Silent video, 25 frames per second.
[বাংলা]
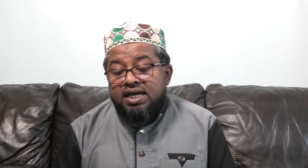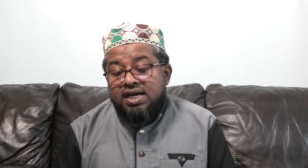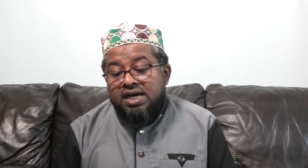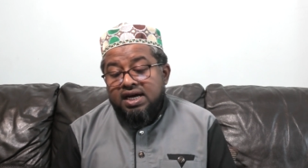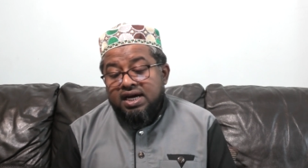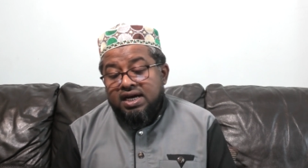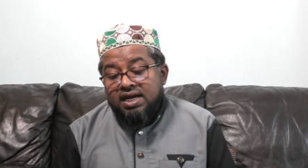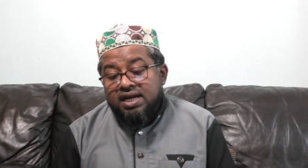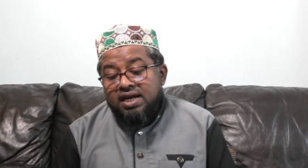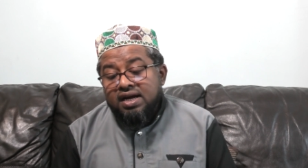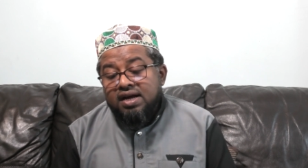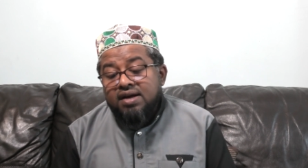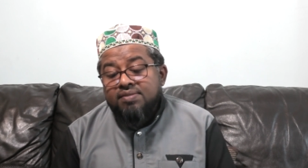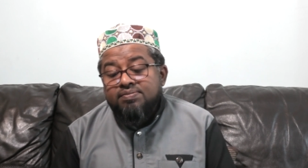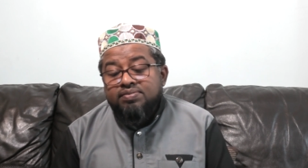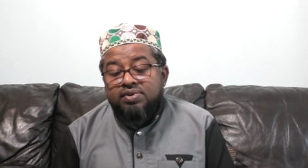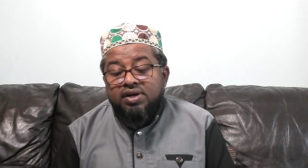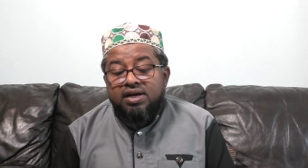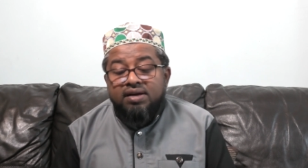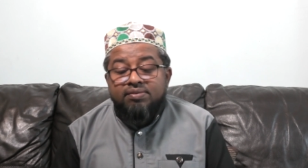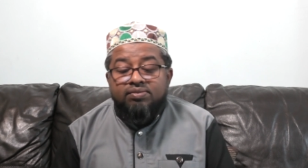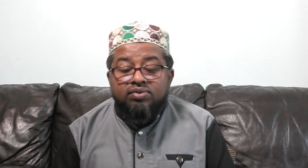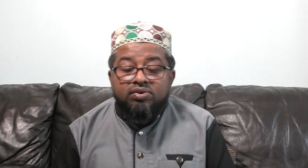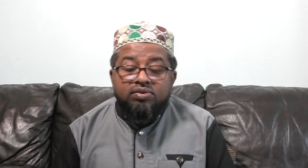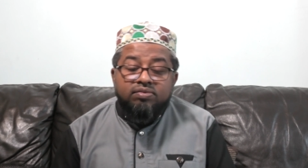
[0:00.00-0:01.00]
খারাপ
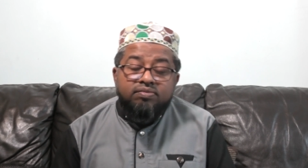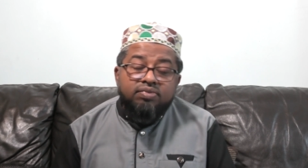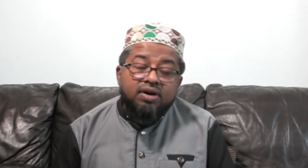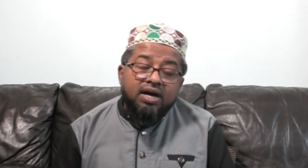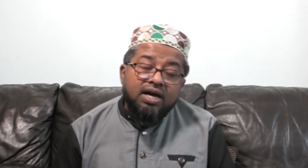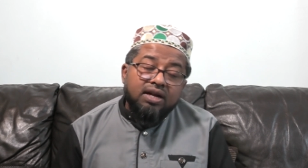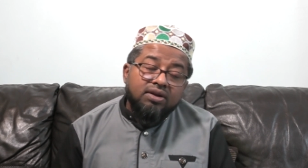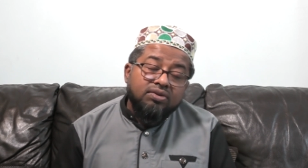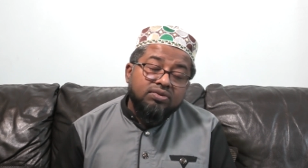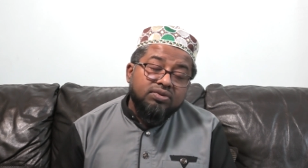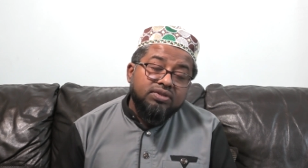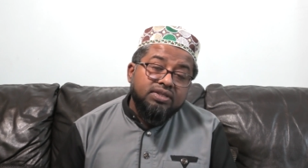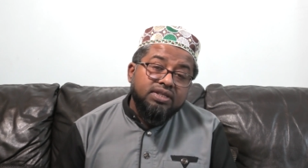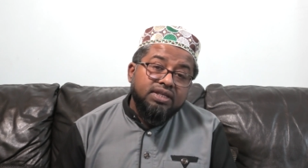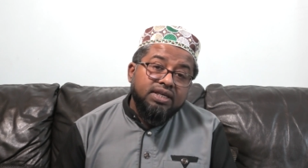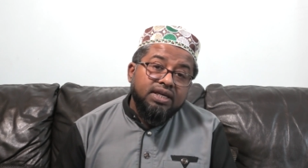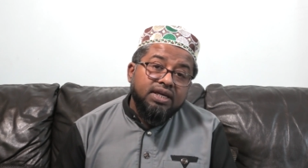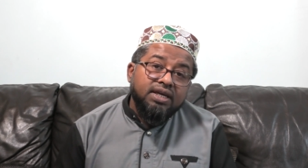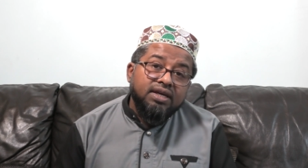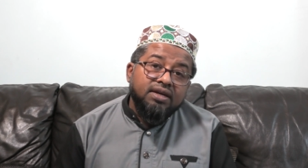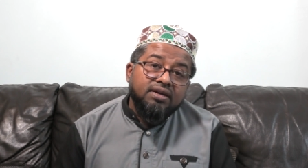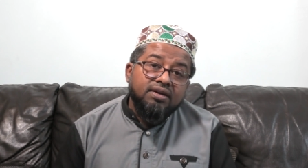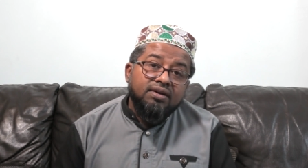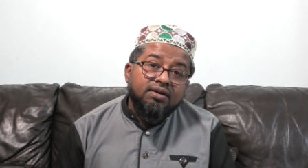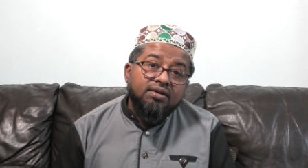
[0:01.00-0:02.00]
এবং ভালো
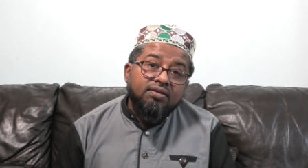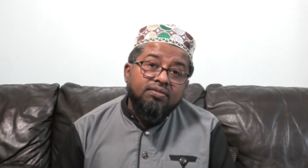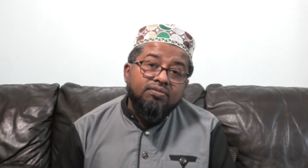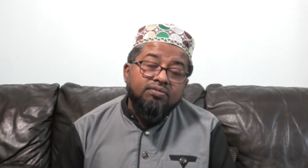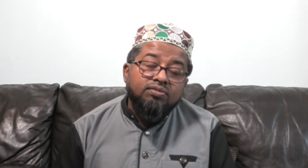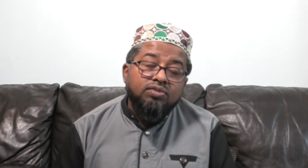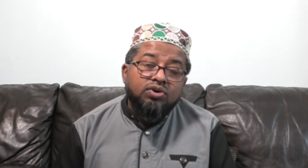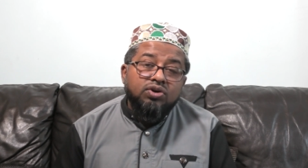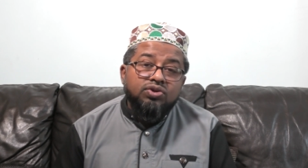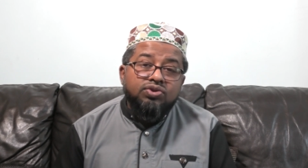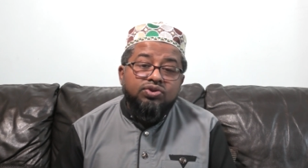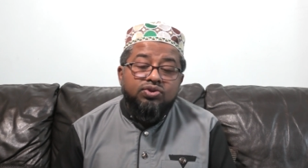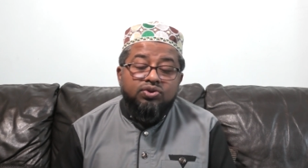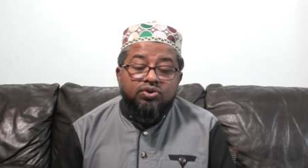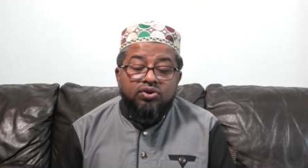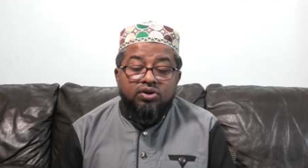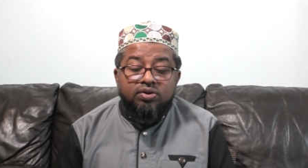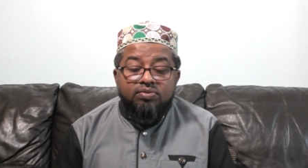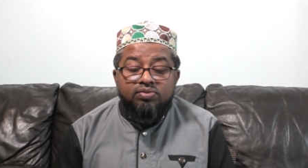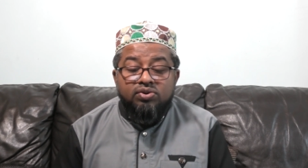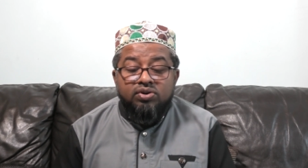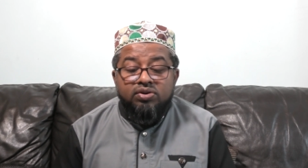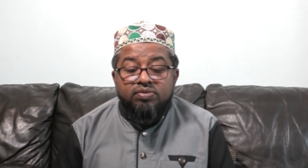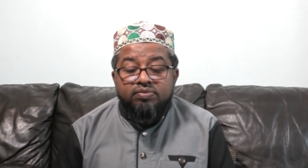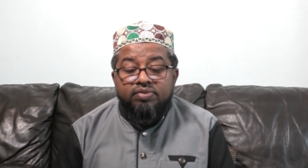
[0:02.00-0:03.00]
দিয়ে মন্দ
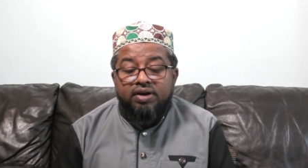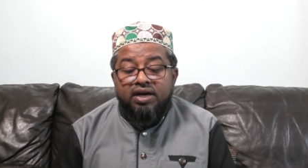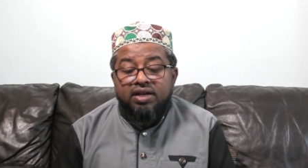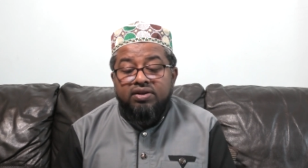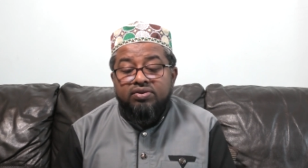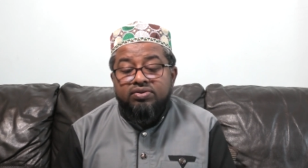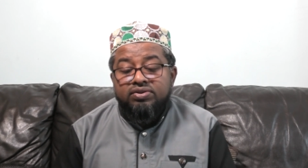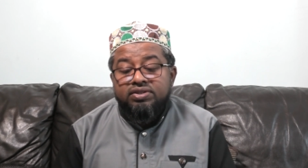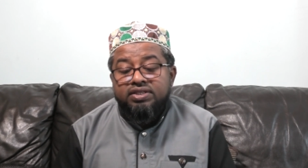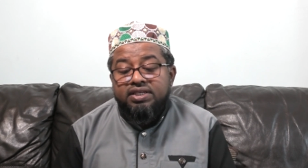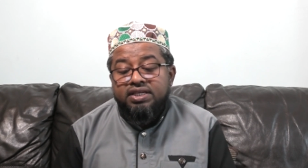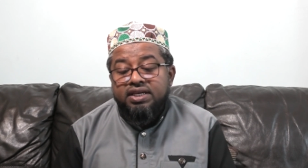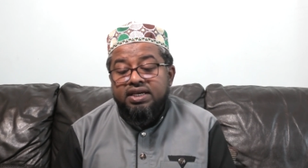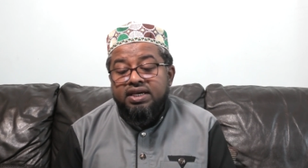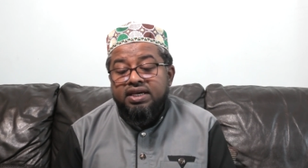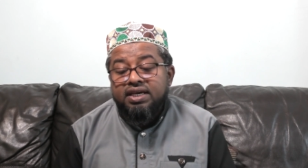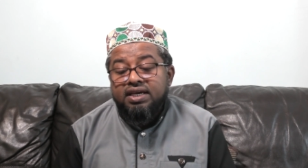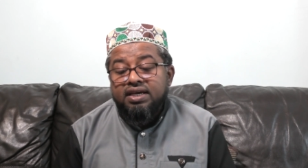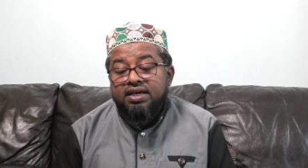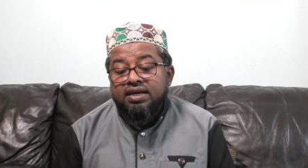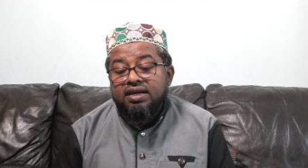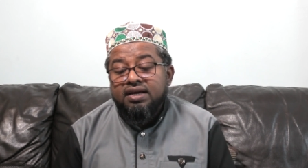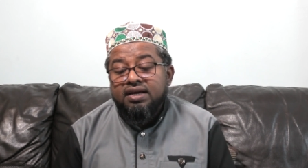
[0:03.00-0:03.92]
এবং ভালো দিয়ে